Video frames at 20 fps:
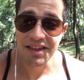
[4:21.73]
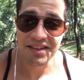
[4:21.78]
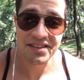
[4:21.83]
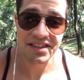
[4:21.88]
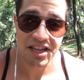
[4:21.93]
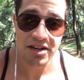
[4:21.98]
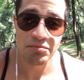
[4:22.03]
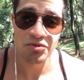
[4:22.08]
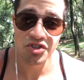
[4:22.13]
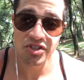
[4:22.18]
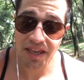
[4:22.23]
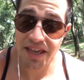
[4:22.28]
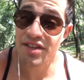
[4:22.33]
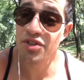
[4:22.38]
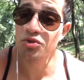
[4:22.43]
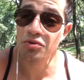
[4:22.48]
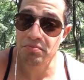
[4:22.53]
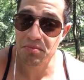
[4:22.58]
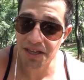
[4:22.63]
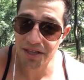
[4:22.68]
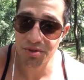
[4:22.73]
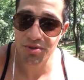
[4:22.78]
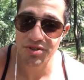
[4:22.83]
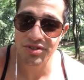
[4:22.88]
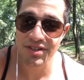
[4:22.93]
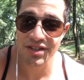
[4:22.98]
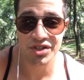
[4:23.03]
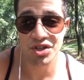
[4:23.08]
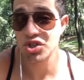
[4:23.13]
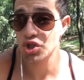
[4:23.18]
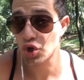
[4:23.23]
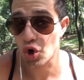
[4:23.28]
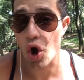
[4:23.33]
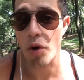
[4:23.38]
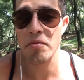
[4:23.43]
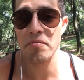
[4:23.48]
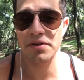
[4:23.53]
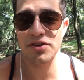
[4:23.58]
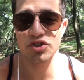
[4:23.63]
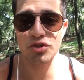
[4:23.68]
em termos resumidos, a gente
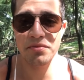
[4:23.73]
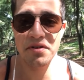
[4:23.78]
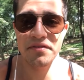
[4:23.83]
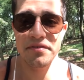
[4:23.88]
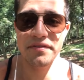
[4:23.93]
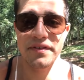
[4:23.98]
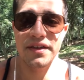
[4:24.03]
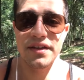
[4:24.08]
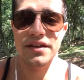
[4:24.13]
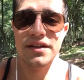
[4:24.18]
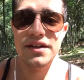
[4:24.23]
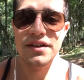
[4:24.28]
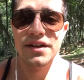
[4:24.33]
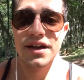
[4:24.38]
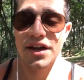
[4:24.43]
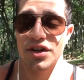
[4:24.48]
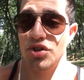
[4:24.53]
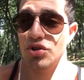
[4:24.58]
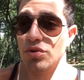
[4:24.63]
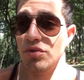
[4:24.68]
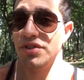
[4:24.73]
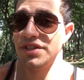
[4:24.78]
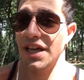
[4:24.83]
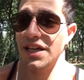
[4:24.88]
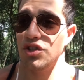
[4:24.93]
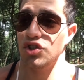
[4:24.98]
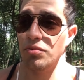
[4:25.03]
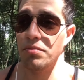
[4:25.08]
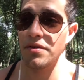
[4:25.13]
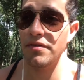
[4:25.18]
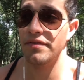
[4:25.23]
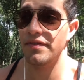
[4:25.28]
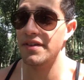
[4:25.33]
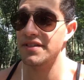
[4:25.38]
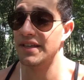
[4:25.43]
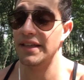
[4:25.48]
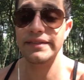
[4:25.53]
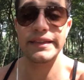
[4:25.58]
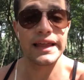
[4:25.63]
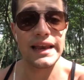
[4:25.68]
come para sobreviver. A gente consegue
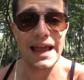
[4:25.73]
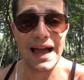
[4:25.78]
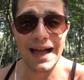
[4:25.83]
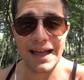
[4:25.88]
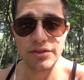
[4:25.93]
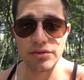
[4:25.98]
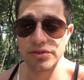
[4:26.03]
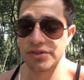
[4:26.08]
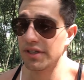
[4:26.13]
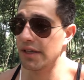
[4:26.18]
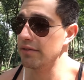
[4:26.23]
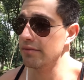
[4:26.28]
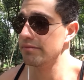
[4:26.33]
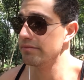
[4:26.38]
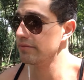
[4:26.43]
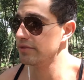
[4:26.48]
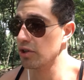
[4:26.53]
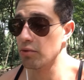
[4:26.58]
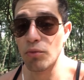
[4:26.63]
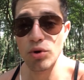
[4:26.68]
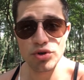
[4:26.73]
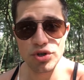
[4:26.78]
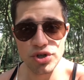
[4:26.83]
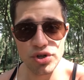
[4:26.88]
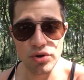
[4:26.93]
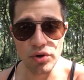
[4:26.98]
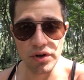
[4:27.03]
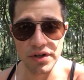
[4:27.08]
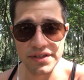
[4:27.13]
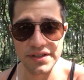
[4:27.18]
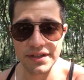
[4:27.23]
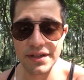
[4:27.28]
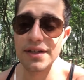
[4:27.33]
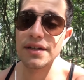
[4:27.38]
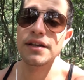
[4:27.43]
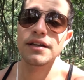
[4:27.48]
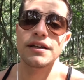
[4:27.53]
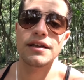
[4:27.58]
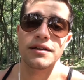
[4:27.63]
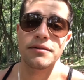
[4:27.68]
sobreviver sem telhado, sem, sem um monte de coisa.
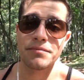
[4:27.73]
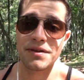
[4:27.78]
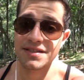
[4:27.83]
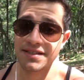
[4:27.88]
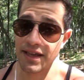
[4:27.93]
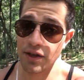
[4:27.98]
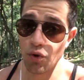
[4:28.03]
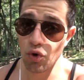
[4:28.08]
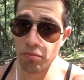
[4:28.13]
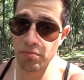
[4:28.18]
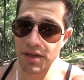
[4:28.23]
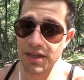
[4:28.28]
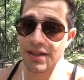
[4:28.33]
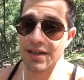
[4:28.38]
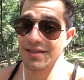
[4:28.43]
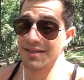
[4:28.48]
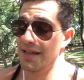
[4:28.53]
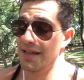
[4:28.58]
Mas sem comida,